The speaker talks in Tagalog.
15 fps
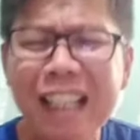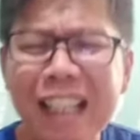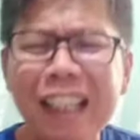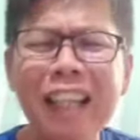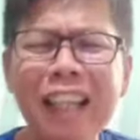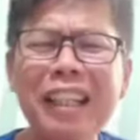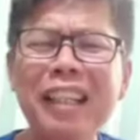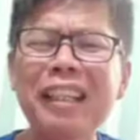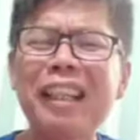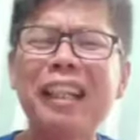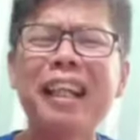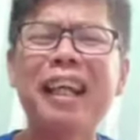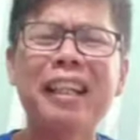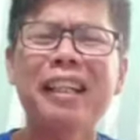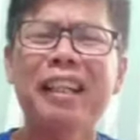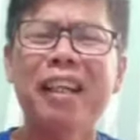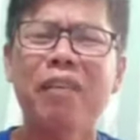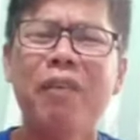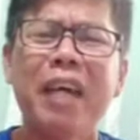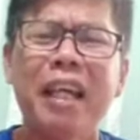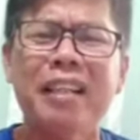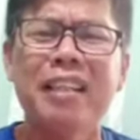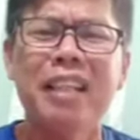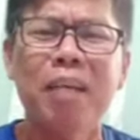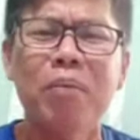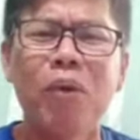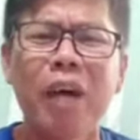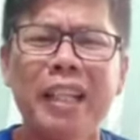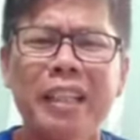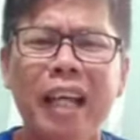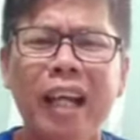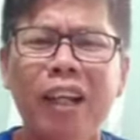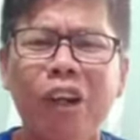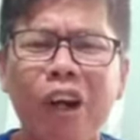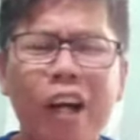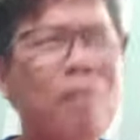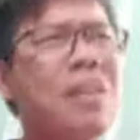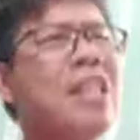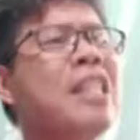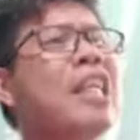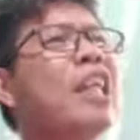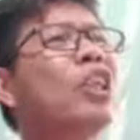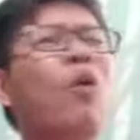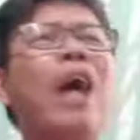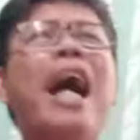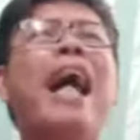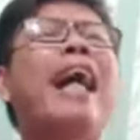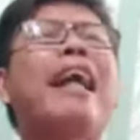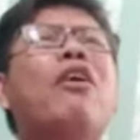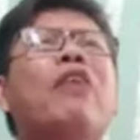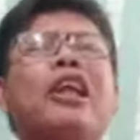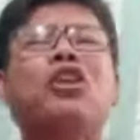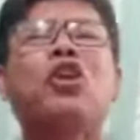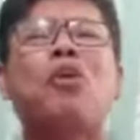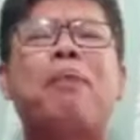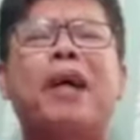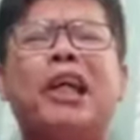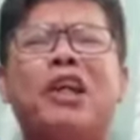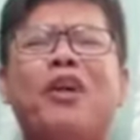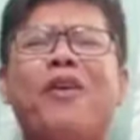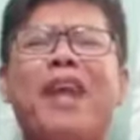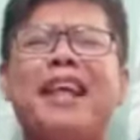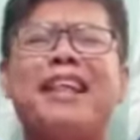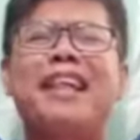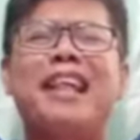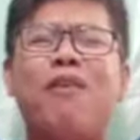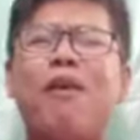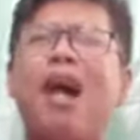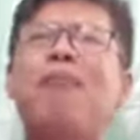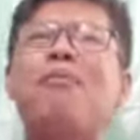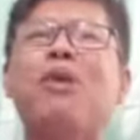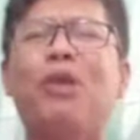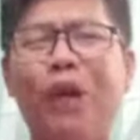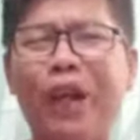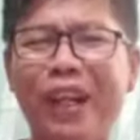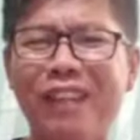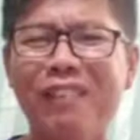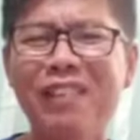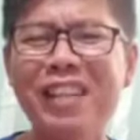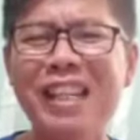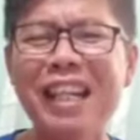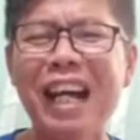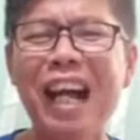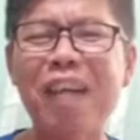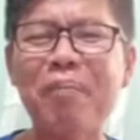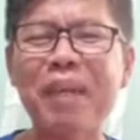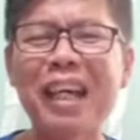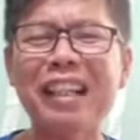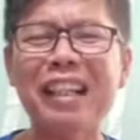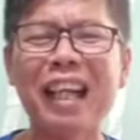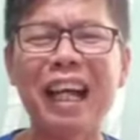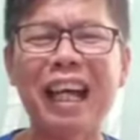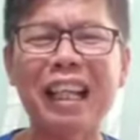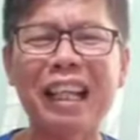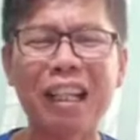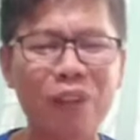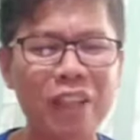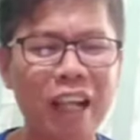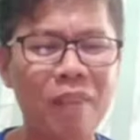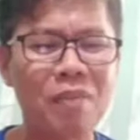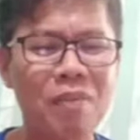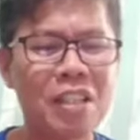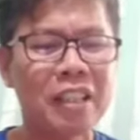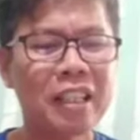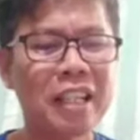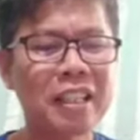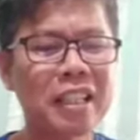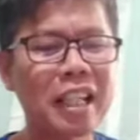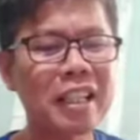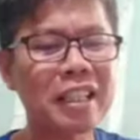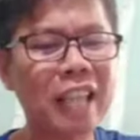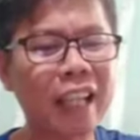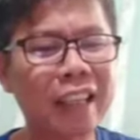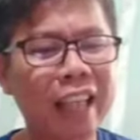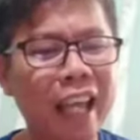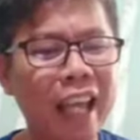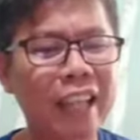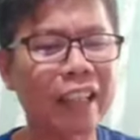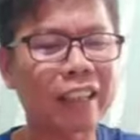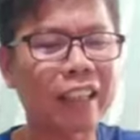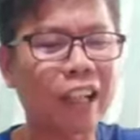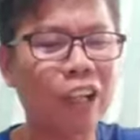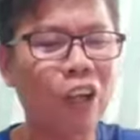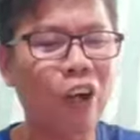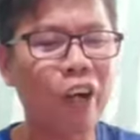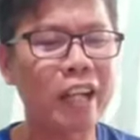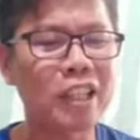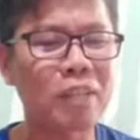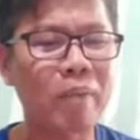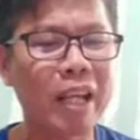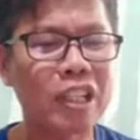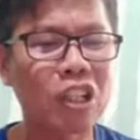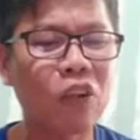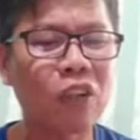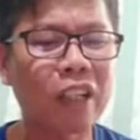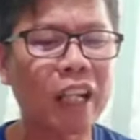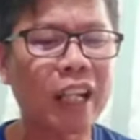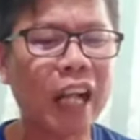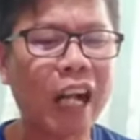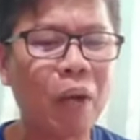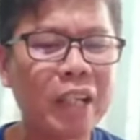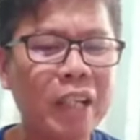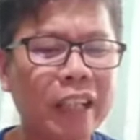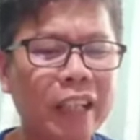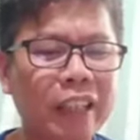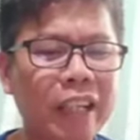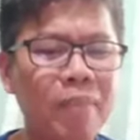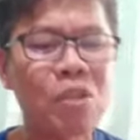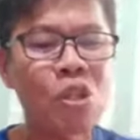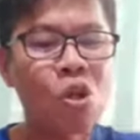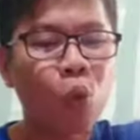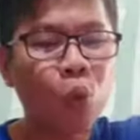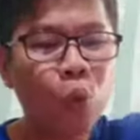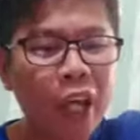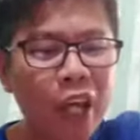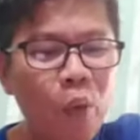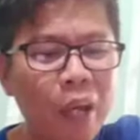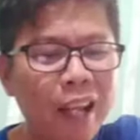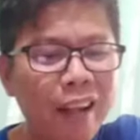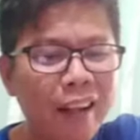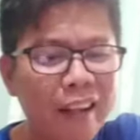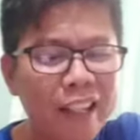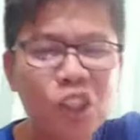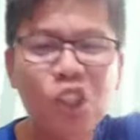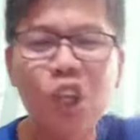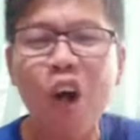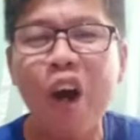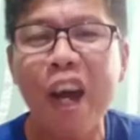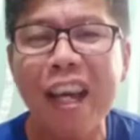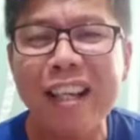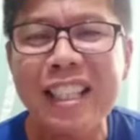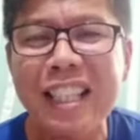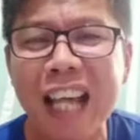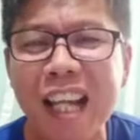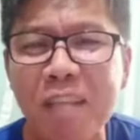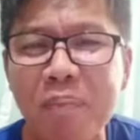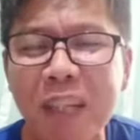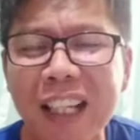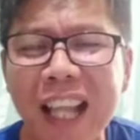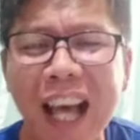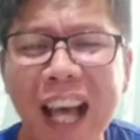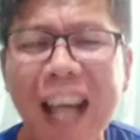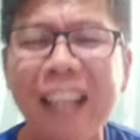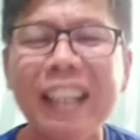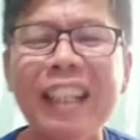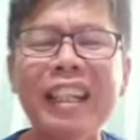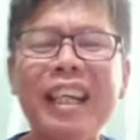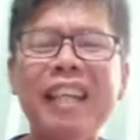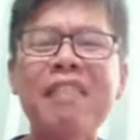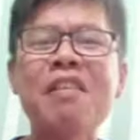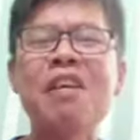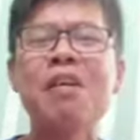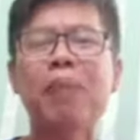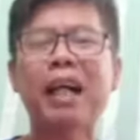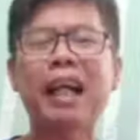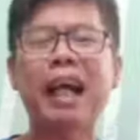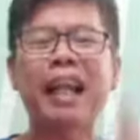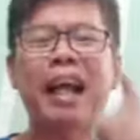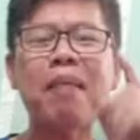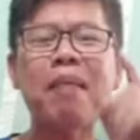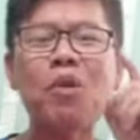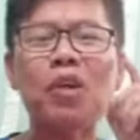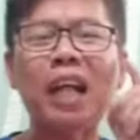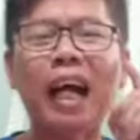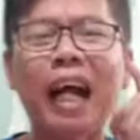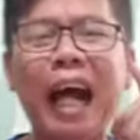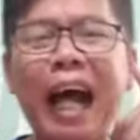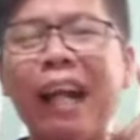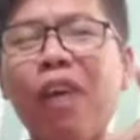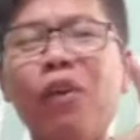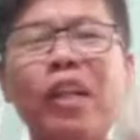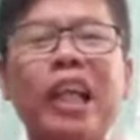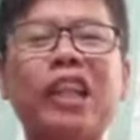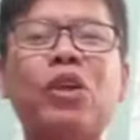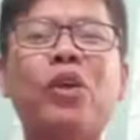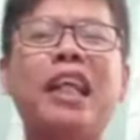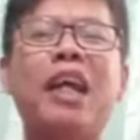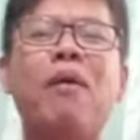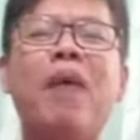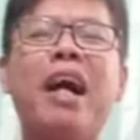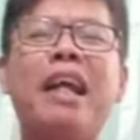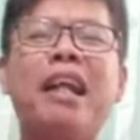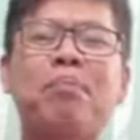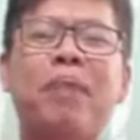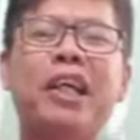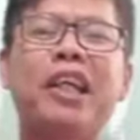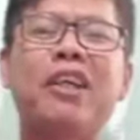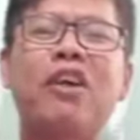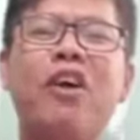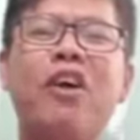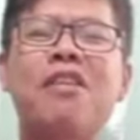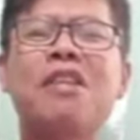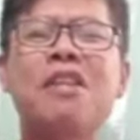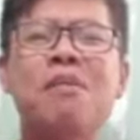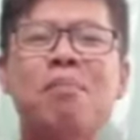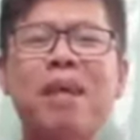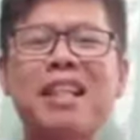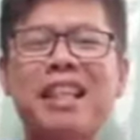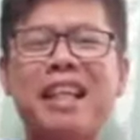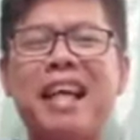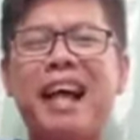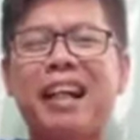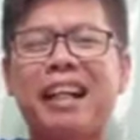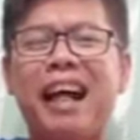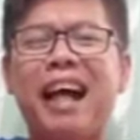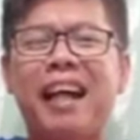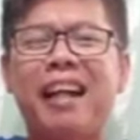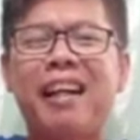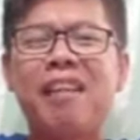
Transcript: Kaya dinideclare ni David sa buhay niya, Lord, itong araw na ito, Panginoon, ay ginawa mo, Lord. Amen. Hallelujah. This is the day that the Lord classmates, anong gagawin natin? We will rejoice and be glad in it. Pag alam mo ng araw na ito ginawa ng Panginoon, masaya ka.